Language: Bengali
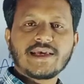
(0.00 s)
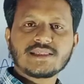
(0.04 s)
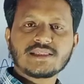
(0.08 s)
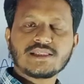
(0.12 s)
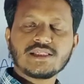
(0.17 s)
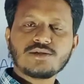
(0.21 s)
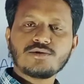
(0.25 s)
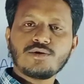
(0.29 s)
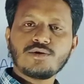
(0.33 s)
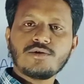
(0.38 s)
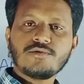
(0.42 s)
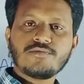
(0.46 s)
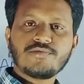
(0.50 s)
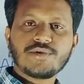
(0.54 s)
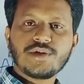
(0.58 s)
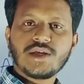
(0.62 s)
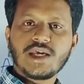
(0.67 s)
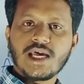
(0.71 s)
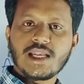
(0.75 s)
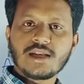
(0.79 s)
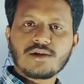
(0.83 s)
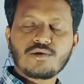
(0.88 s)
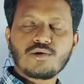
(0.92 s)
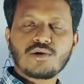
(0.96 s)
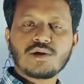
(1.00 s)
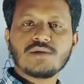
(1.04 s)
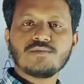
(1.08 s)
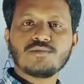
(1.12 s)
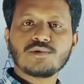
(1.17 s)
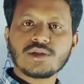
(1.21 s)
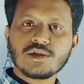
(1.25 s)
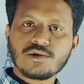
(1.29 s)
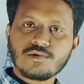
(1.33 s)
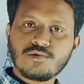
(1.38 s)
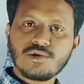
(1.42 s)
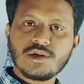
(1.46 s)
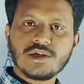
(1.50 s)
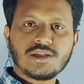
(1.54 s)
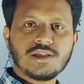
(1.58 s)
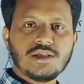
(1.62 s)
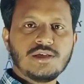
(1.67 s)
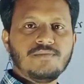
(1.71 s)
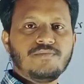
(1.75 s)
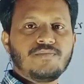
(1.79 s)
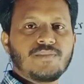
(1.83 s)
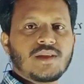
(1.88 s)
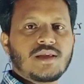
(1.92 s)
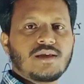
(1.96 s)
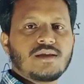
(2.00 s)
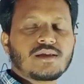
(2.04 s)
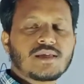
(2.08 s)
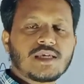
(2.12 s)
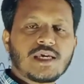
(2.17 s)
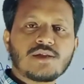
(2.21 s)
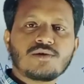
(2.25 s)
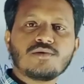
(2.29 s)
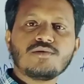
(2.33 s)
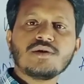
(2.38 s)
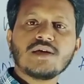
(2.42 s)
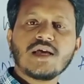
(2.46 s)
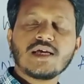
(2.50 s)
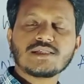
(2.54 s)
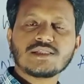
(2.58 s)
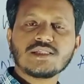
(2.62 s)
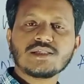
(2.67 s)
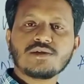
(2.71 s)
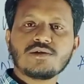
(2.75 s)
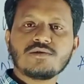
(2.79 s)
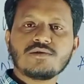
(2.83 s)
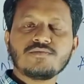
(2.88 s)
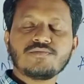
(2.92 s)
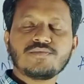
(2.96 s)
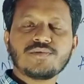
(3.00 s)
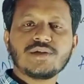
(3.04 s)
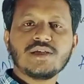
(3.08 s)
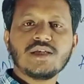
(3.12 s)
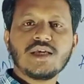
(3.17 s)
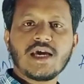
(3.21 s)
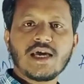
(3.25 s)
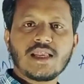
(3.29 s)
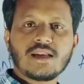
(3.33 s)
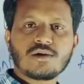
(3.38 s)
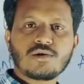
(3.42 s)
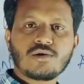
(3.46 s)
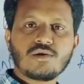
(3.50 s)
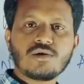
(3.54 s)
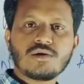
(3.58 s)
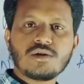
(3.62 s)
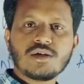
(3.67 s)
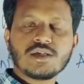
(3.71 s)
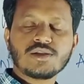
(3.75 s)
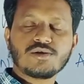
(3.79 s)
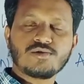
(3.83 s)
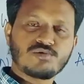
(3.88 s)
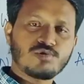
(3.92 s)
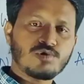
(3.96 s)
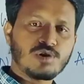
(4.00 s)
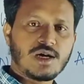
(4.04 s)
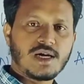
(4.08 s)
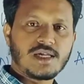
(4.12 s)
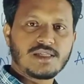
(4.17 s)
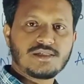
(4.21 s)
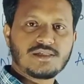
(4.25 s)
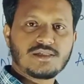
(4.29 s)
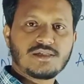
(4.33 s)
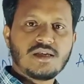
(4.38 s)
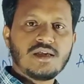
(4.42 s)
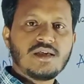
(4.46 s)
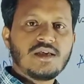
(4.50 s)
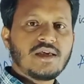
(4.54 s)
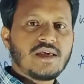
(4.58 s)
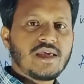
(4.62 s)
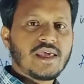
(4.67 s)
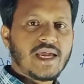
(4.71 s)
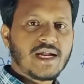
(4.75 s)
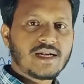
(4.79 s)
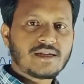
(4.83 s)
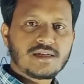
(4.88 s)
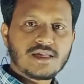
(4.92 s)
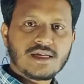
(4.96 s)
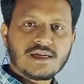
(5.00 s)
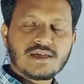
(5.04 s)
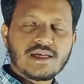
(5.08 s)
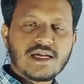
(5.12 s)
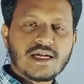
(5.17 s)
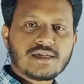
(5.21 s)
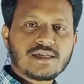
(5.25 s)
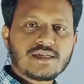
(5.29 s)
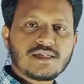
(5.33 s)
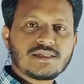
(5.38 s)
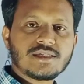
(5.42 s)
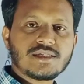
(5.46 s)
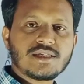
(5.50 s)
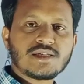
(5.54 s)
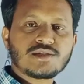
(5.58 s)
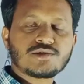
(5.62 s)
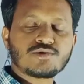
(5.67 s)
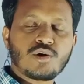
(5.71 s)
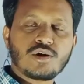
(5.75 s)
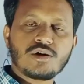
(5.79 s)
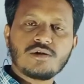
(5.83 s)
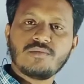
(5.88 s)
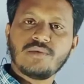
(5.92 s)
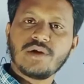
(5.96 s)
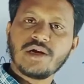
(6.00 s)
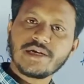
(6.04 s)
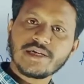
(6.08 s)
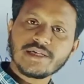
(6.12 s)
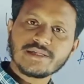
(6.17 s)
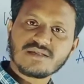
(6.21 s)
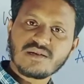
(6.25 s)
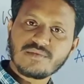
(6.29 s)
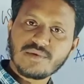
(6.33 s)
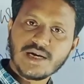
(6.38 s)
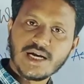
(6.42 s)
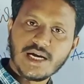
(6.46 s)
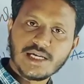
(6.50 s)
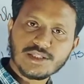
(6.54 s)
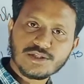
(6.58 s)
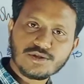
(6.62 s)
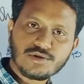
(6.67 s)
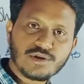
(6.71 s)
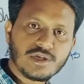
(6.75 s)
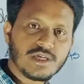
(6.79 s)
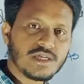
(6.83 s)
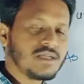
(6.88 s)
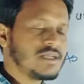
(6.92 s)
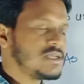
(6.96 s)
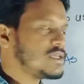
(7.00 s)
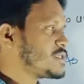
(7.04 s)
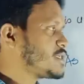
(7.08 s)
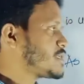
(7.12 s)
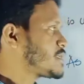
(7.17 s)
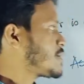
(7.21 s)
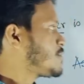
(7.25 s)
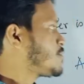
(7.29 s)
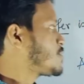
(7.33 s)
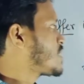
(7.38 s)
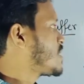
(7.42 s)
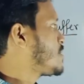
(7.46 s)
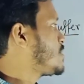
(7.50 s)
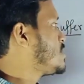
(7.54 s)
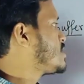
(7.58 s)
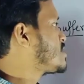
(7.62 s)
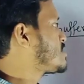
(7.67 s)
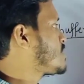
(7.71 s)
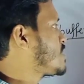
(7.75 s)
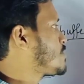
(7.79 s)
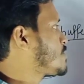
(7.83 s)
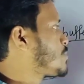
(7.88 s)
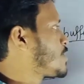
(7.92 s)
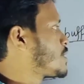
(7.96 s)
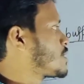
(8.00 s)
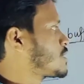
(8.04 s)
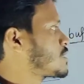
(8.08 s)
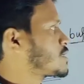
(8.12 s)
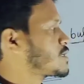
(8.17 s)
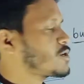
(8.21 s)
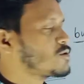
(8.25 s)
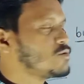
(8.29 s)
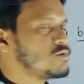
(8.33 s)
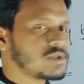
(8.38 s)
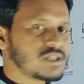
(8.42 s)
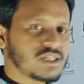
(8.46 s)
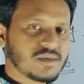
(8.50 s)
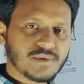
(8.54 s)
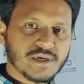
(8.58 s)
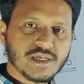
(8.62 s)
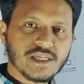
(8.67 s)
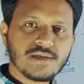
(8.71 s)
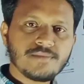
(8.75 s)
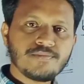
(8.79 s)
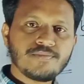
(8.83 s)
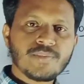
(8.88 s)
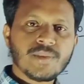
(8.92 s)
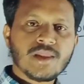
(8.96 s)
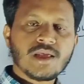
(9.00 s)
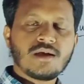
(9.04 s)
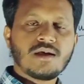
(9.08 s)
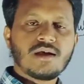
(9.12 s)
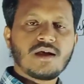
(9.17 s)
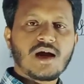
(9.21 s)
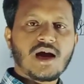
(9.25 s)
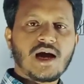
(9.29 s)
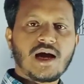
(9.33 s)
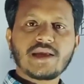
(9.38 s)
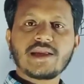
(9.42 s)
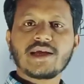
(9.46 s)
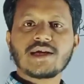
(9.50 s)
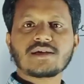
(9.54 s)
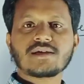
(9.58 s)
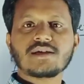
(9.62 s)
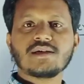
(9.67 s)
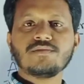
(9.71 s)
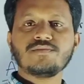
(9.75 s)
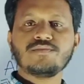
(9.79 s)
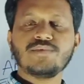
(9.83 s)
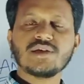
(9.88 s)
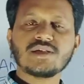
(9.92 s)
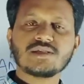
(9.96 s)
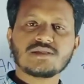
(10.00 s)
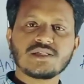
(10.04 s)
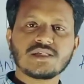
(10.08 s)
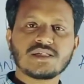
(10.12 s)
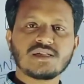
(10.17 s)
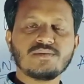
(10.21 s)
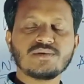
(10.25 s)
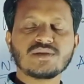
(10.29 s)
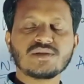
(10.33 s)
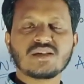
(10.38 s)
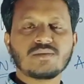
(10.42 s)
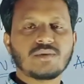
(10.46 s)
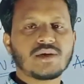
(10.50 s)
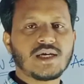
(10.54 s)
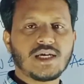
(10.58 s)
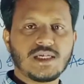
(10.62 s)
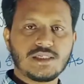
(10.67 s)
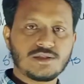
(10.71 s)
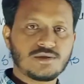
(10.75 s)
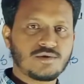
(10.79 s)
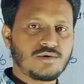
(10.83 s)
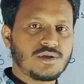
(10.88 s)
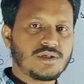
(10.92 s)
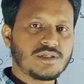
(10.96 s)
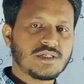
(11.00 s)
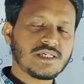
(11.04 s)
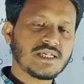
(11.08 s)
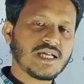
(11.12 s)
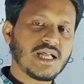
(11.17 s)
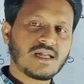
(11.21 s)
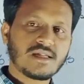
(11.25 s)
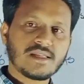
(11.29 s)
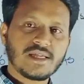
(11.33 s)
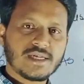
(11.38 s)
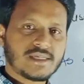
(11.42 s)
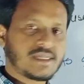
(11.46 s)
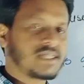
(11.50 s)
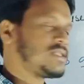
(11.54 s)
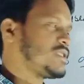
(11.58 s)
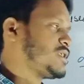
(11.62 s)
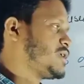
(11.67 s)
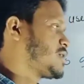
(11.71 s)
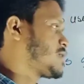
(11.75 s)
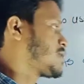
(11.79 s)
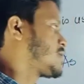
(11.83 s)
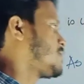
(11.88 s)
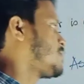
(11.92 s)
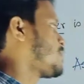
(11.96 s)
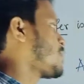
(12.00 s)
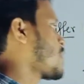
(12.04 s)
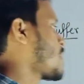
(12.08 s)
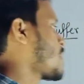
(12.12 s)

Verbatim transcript: অ্যাসিটন ফ্রি অ্যালকোহলের মধ্যে গুলে দিই কেন অ্যাসিটন ফ্রি অ্যালকোহলের দুটো কাজ একটা একটা সেটা সলভেন্ট হিসাবে কাজ করে যেটার মধ্যে আমরা লিসম্যান পাউডারটাকে গুলতে পারি আর একটা ফিক্সেটিভ হিসাবে কাজ করে সেটা আলাদা একটা দিক